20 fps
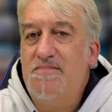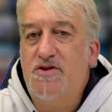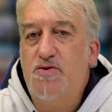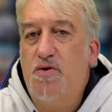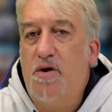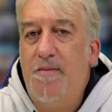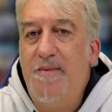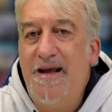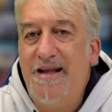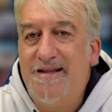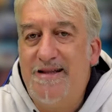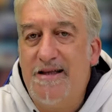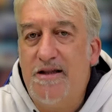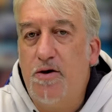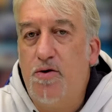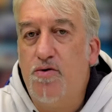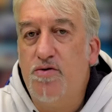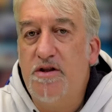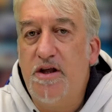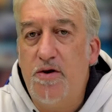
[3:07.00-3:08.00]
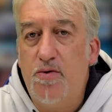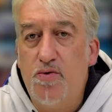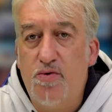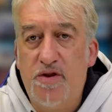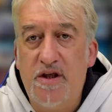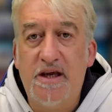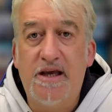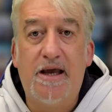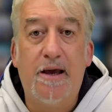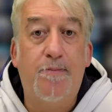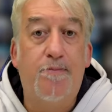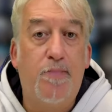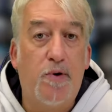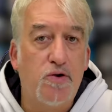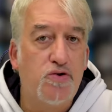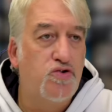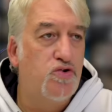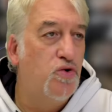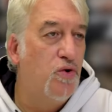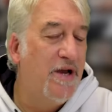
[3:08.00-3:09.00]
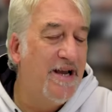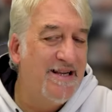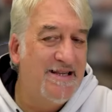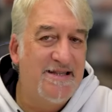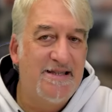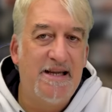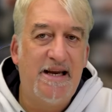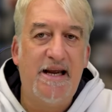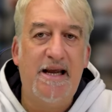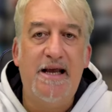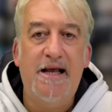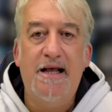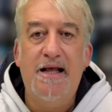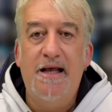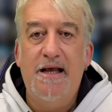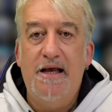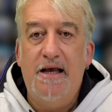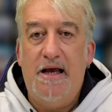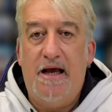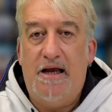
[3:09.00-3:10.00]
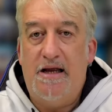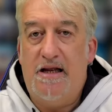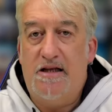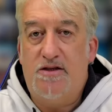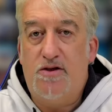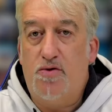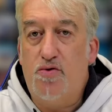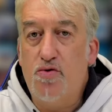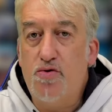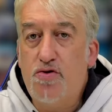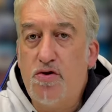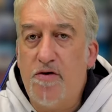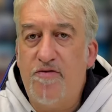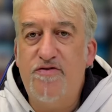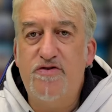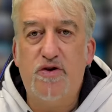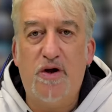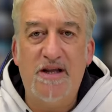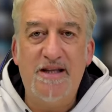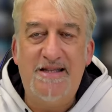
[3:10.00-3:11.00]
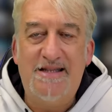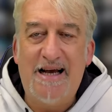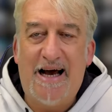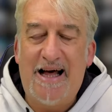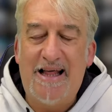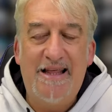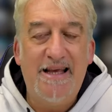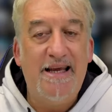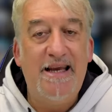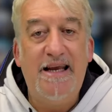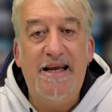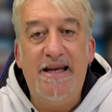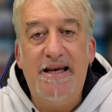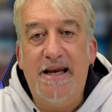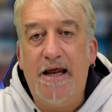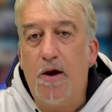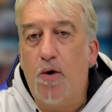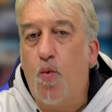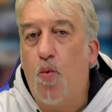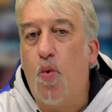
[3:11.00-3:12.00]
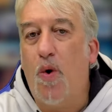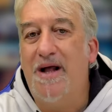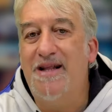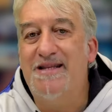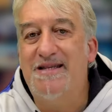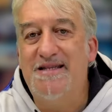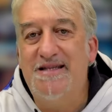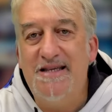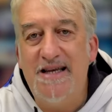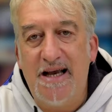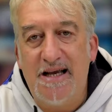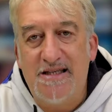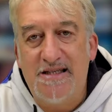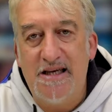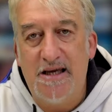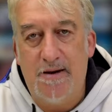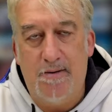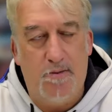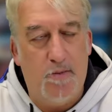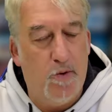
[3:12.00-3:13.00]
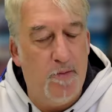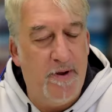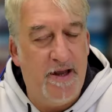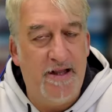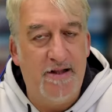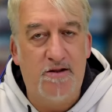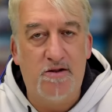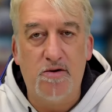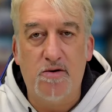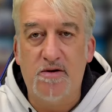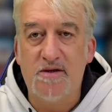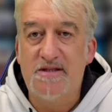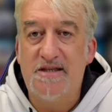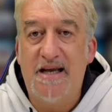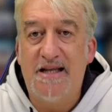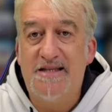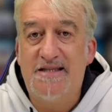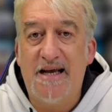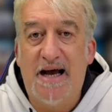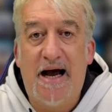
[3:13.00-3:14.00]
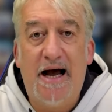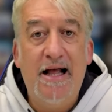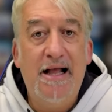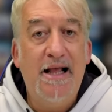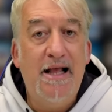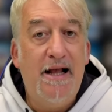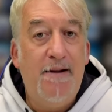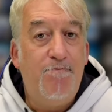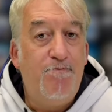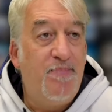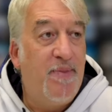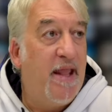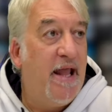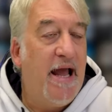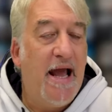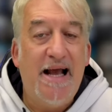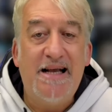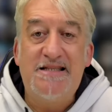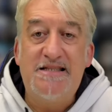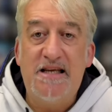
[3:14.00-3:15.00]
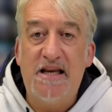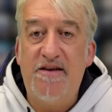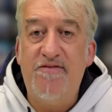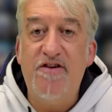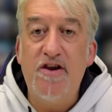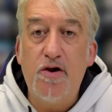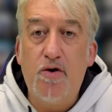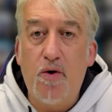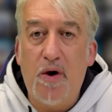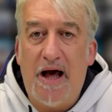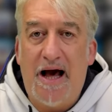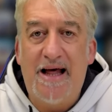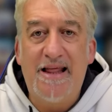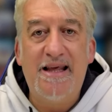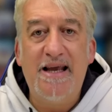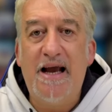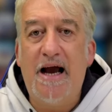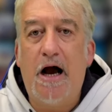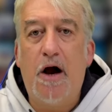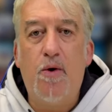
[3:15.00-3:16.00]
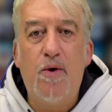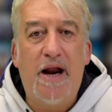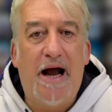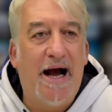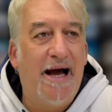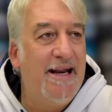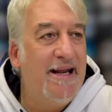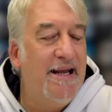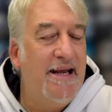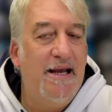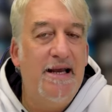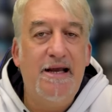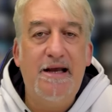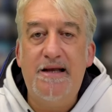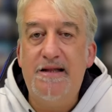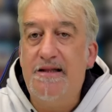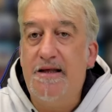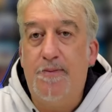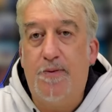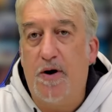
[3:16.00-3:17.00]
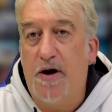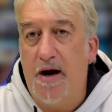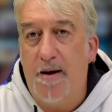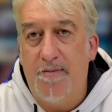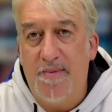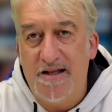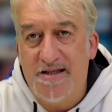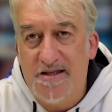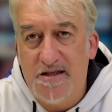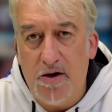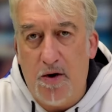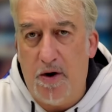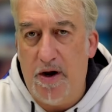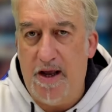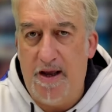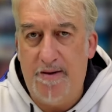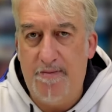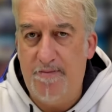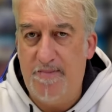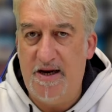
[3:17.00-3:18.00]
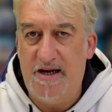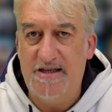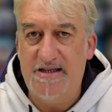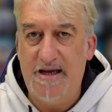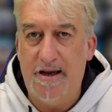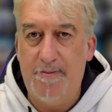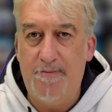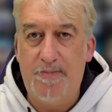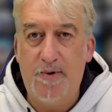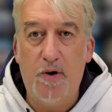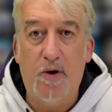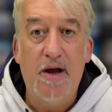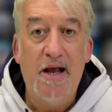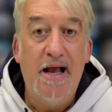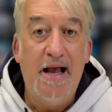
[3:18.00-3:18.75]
sicuramente dei contenuti che possono essere innanzitutto visualizzati in qualsiasi momento, senza essere vincolati a orari di programmazione, per esempio.